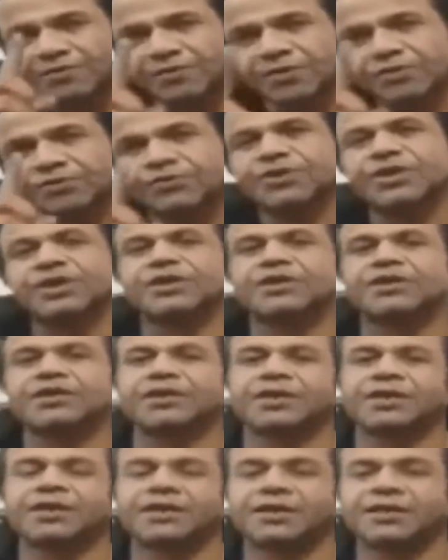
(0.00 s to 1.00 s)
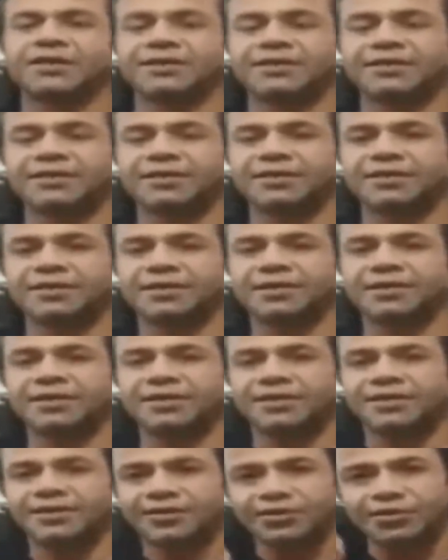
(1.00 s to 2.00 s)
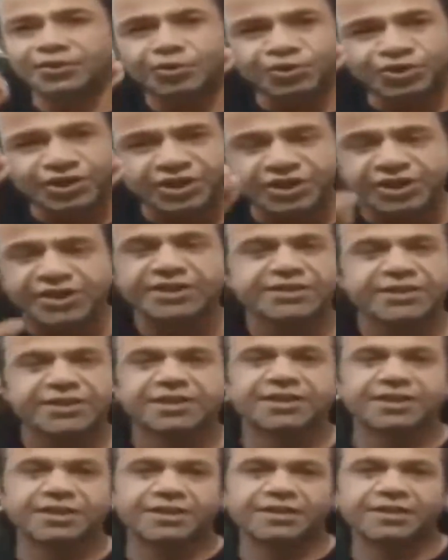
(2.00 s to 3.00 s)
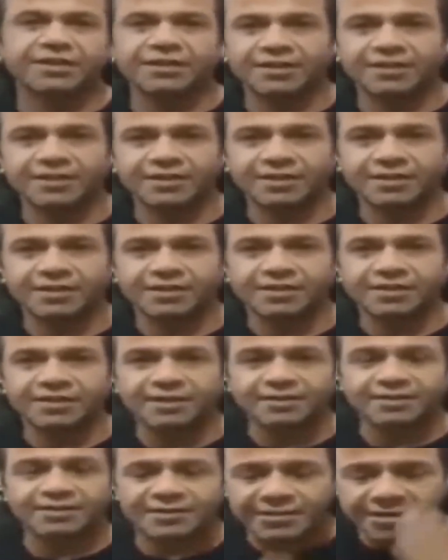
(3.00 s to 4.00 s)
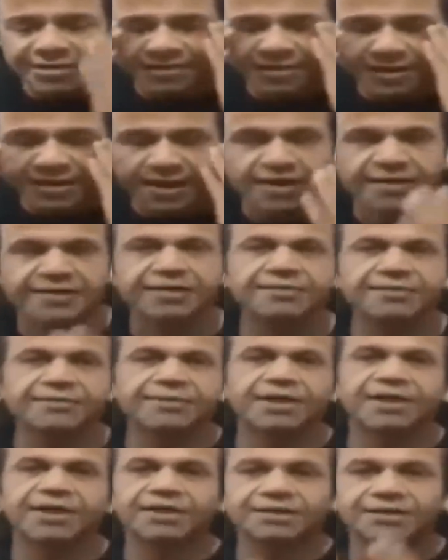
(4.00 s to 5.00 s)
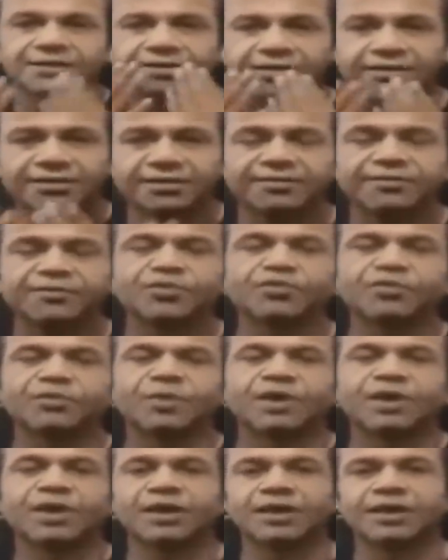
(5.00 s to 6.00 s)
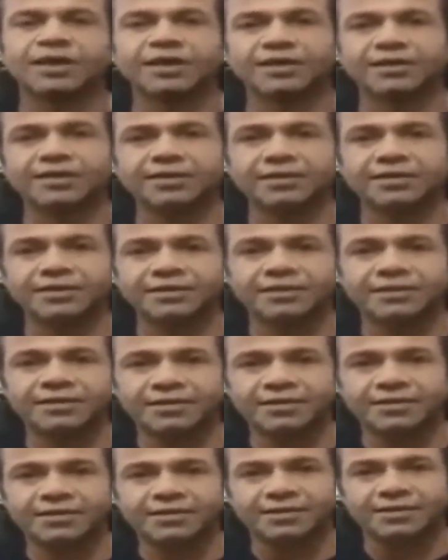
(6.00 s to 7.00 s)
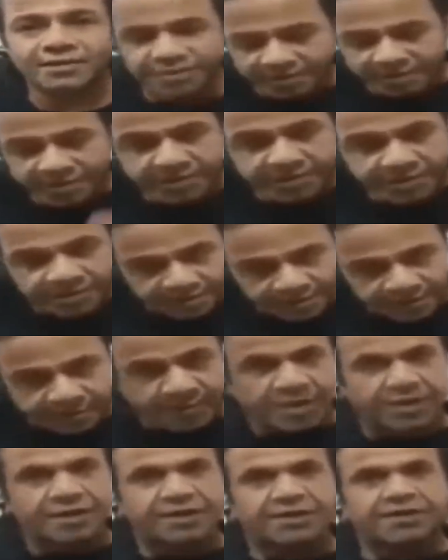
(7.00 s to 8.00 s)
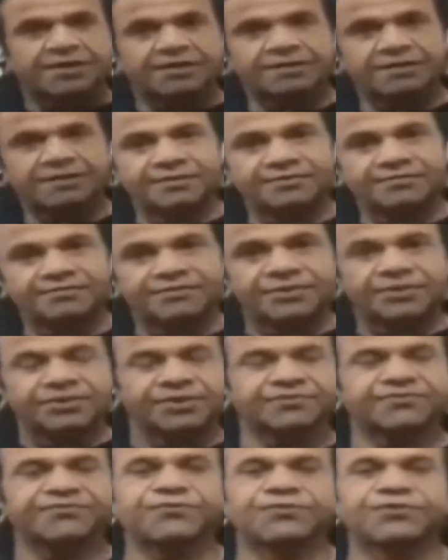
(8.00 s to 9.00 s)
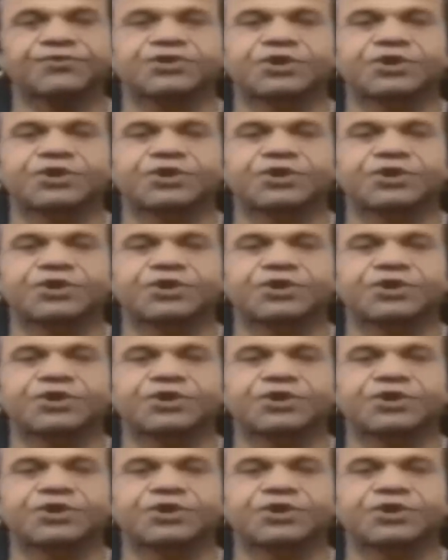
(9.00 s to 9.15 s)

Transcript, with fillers: पावर तो एक ही है जो ये नेचर है जिसने ये आंखें बनाई जिसने ये मुंह बनाया जिसने हमारा वंडरफुल